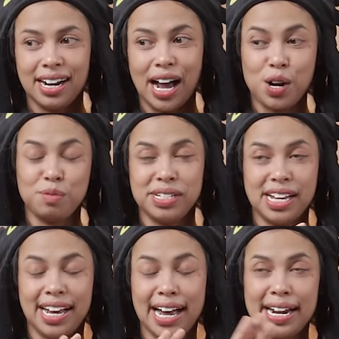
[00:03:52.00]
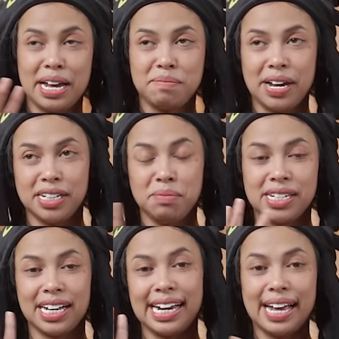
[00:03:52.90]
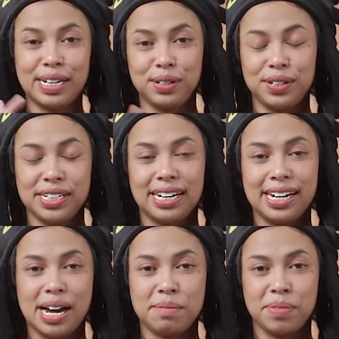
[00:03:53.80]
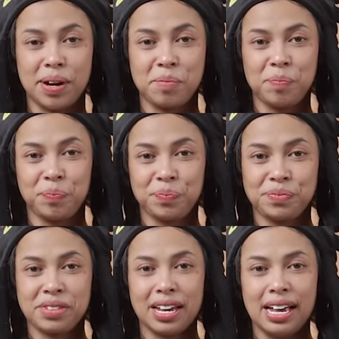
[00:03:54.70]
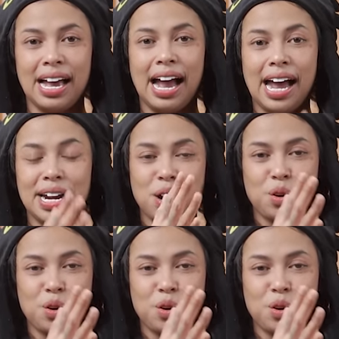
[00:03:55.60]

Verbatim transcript: kalau misalnya kalian baca bisa kelihatan tulisannya apa. Ada